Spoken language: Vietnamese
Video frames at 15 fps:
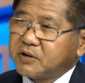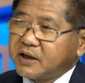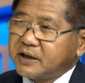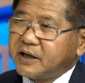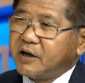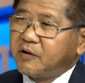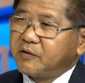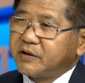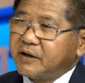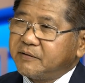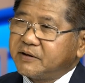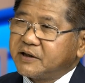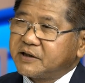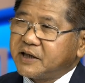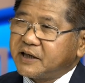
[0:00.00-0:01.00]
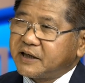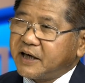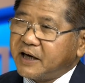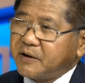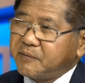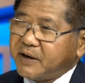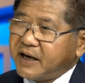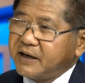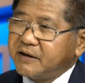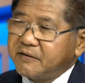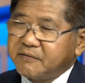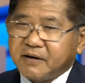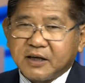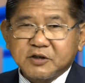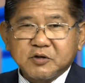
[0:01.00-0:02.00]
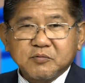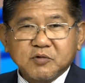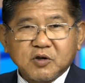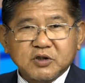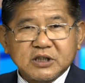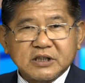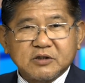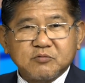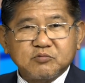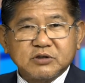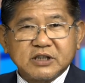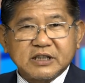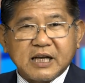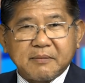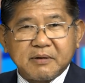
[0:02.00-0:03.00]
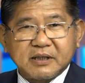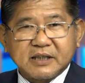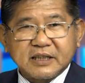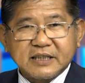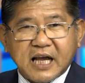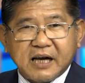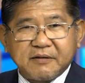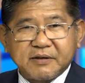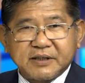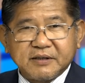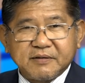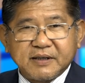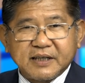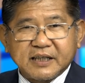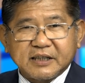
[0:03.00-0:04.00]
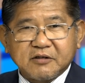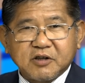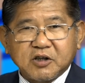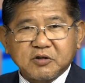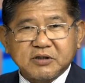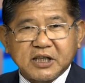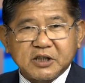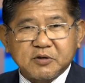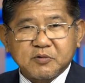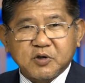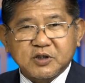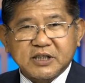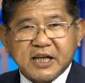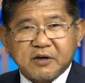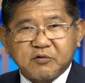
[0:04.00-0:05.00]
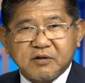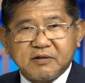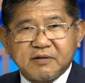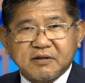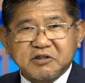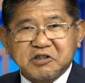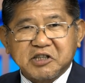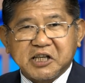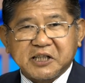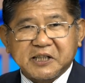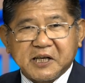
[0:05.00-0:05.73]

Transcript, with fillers: rất nhiều đến với chương trình ngày hôm nay và chúng tôi xin cũng xin cảm ơn khán giả của VTV đã theo dõi chương trình. Chúng tôi sẽ hẹn quý vị ở chương trình